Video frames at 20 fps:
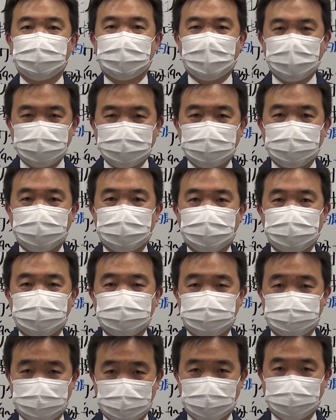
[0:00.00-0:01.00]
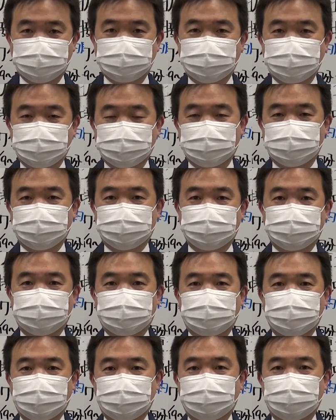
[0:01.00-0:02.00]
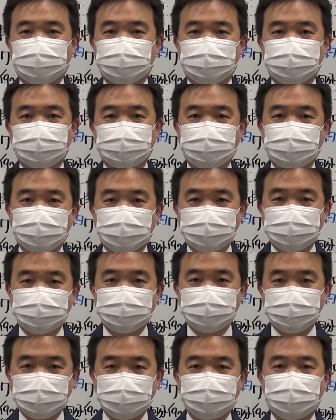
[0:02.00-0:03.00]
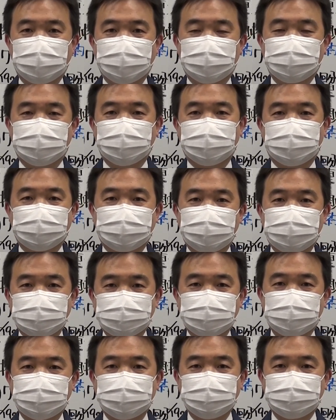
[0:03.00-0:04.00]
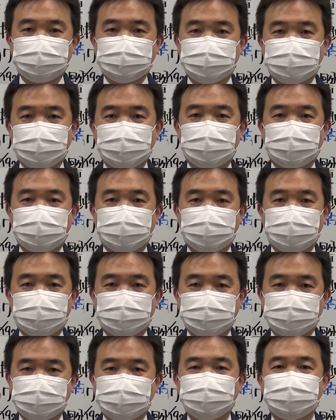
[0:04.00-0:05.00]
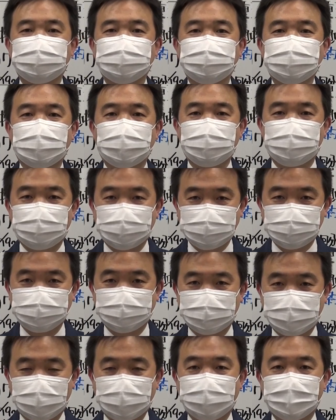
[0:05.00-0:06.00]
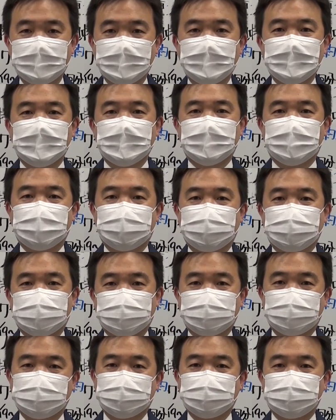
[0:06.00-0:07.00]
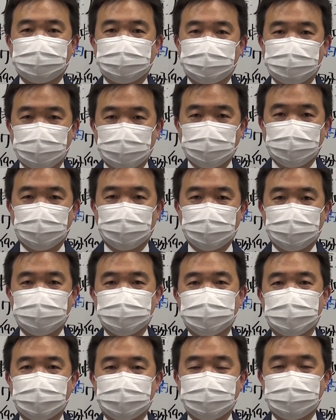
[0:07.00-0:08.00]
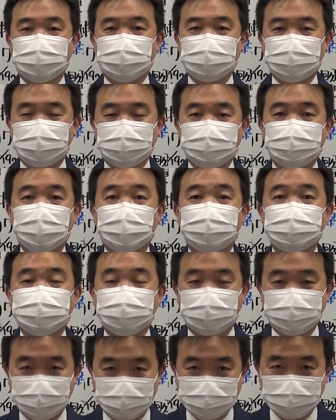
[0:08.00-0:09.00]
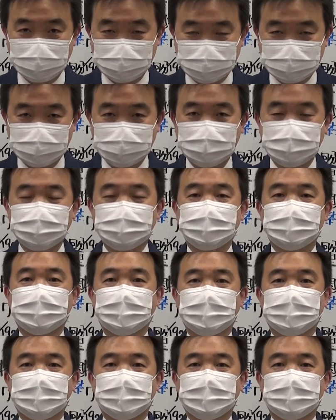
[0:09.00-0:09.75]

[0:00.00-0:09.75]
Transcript: あえてしばらくこの動画については掲載をしてし続けますので、いろいろご指摘いただければ幸いです。